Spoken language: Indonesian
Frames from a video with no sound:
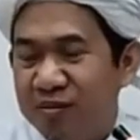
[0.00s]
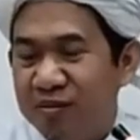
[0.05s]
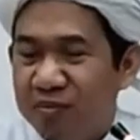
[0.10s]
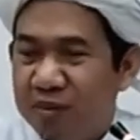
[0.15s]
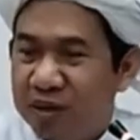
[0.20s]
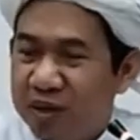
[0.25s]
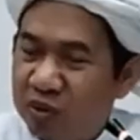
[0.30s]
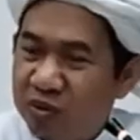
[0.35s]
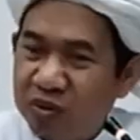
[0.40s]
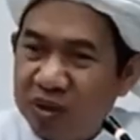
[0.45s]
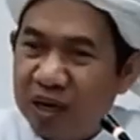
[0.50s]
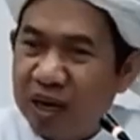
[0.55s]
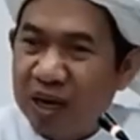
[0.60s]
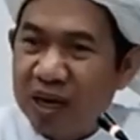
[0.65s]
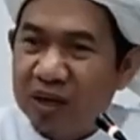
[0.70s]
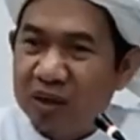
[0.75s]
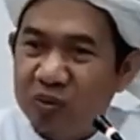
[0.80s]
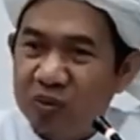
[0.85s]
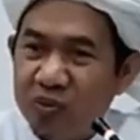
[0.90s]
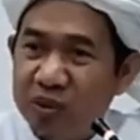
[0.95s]
Beliau nggak
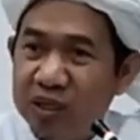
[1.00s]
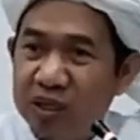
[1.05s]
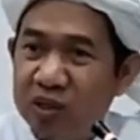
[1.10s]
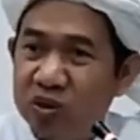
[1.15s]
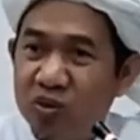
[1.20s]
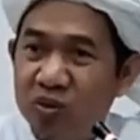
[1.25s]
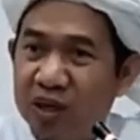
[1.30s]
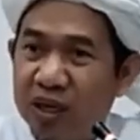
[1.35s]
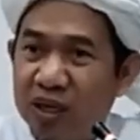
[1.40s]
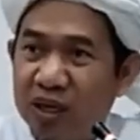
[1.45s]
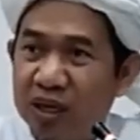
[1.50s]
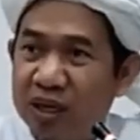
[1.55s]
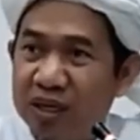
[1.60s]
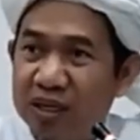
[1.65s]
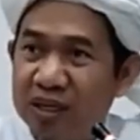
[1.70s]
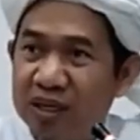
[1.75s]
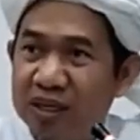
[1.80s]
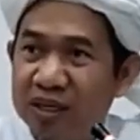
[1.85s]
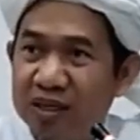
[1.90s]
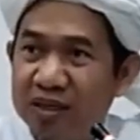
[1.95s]
akuin itu
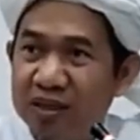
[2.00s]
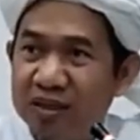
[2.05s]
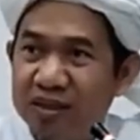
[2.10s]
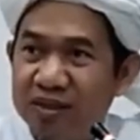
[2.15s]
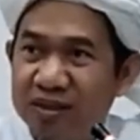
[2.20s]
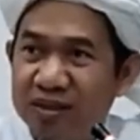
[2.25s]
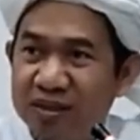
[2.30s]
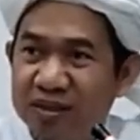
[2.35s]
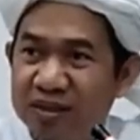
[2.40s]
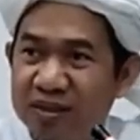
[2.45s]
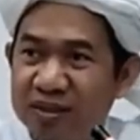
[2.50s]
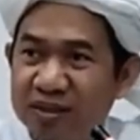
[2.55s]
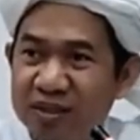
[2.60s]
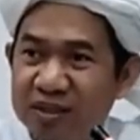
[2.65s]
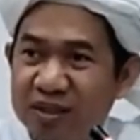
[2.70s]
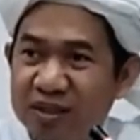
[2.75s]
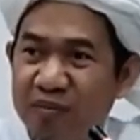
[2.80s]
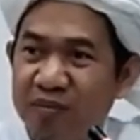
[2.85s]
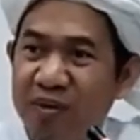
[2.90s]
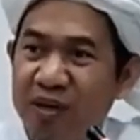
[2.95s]
karangannya.
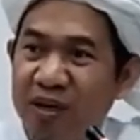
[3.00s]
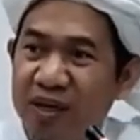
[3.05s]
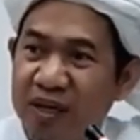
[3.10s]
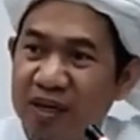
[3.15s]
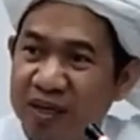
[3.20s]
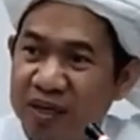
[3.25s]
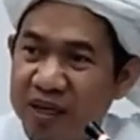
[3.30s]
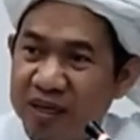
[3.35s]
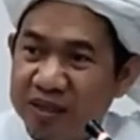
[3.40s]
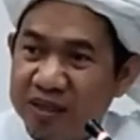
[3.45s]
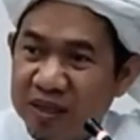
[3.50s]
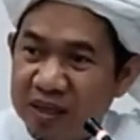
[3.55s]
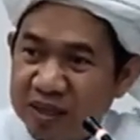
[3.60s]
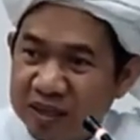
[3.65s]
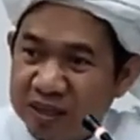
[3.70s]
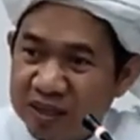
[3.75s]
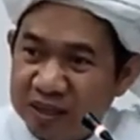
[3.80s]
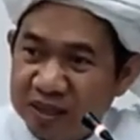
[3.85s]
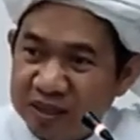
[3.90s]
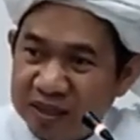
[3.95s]
Tapi
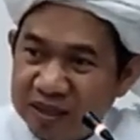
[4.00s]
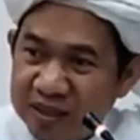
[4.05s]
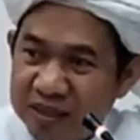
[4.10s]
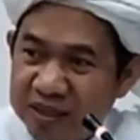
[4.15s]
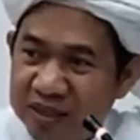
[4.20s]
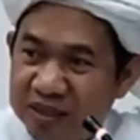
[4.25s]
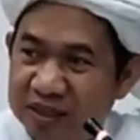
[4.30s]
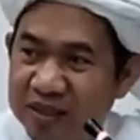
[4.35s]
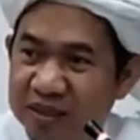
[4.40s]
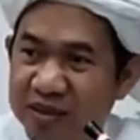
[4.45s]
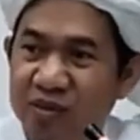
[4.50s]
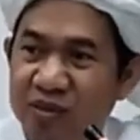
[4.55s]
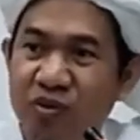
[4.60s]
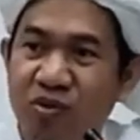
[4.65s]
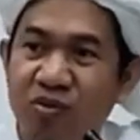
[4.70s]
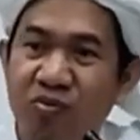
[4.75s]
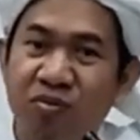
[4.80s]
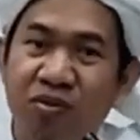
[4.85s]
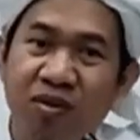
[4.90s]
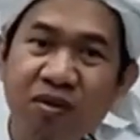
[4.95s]
ringkasan
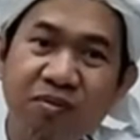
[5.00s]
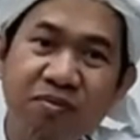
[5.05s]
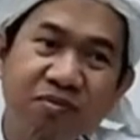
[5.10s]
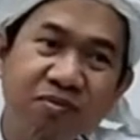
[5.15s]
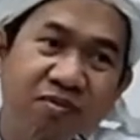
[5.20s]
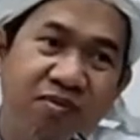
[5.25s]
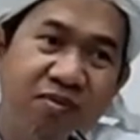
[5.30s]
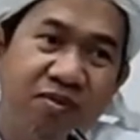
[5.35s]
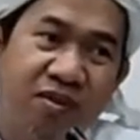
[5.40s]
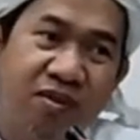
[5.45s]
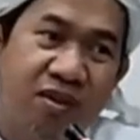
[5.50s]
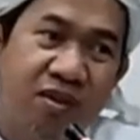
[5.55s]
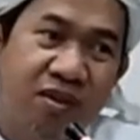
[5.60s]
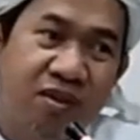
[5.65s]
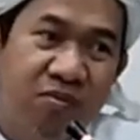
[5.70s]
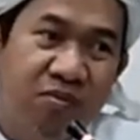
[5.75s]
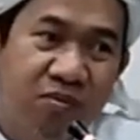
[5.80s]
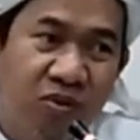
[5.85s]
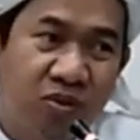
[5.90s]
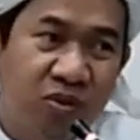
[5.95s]
Qurtubi.
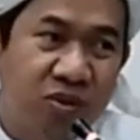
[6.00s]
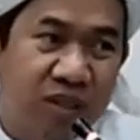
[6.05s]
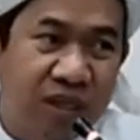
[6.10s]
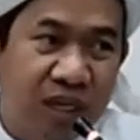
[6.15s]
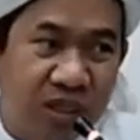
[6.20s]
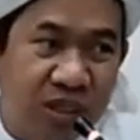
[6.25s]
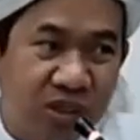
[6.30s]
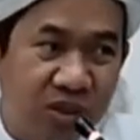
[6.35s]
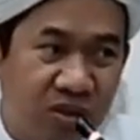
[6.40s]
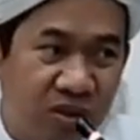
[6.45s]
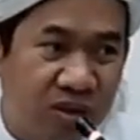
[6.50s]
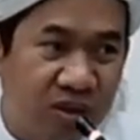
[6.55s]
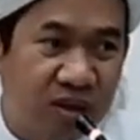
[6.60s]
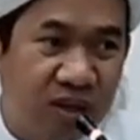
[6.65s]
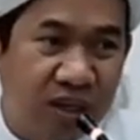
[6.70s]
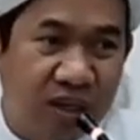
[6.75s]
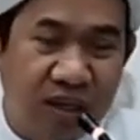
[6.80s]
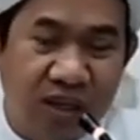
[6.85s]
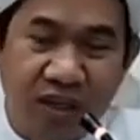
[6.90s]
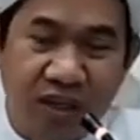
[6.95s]

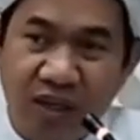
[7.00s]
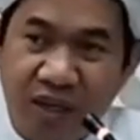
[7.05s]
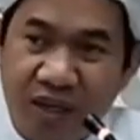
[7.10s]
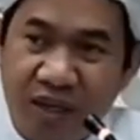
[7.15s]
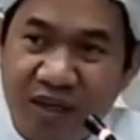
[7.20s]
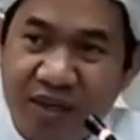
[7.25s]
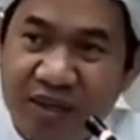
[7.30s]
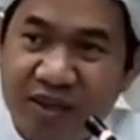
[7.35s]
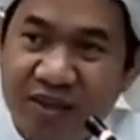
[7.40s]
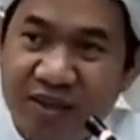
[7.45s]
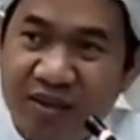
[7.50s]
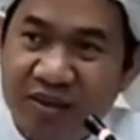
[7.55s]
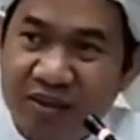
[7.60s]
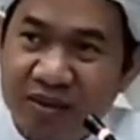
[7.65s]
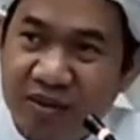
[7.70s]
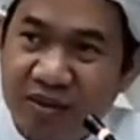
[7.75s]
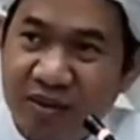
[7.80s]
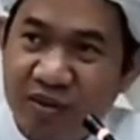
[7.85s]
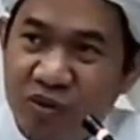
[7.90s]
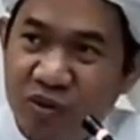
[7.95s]
Mukhtasar Ihya
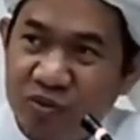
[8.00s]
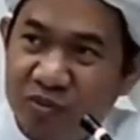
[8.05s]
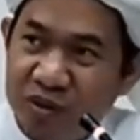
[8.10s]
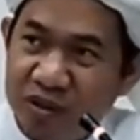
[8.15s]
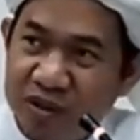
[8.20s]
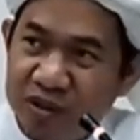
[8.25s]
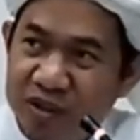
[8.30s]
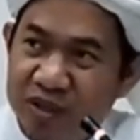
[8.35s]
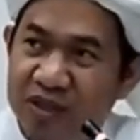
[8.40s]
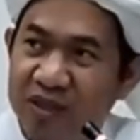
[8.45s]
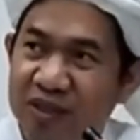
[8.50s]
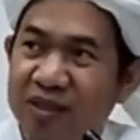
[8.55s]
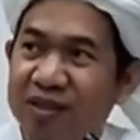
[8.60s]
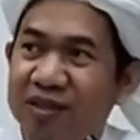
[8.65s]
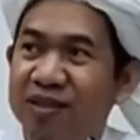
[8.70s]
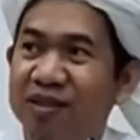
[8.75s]
Ulumuddin.